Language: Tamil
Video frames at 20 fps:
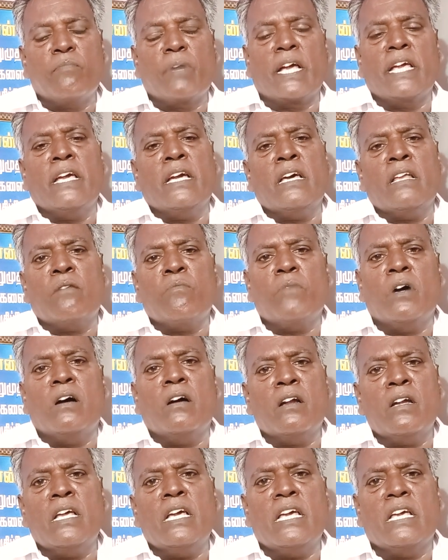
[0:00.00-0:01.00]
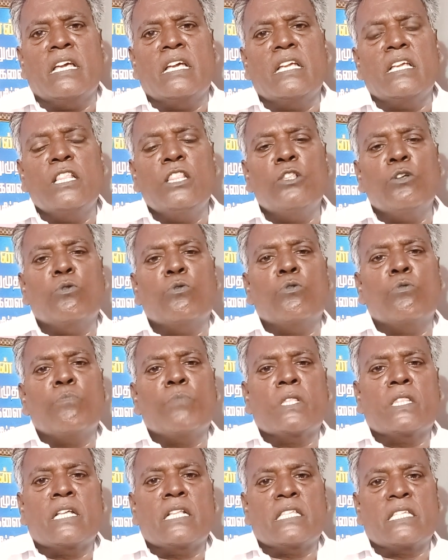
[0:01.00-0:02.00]
பயங்கரமான இந்து
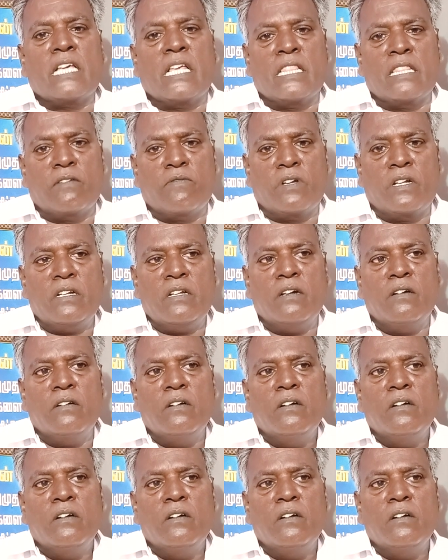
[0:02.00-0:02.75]
குடும்பத்தை சேர்ந்தவன்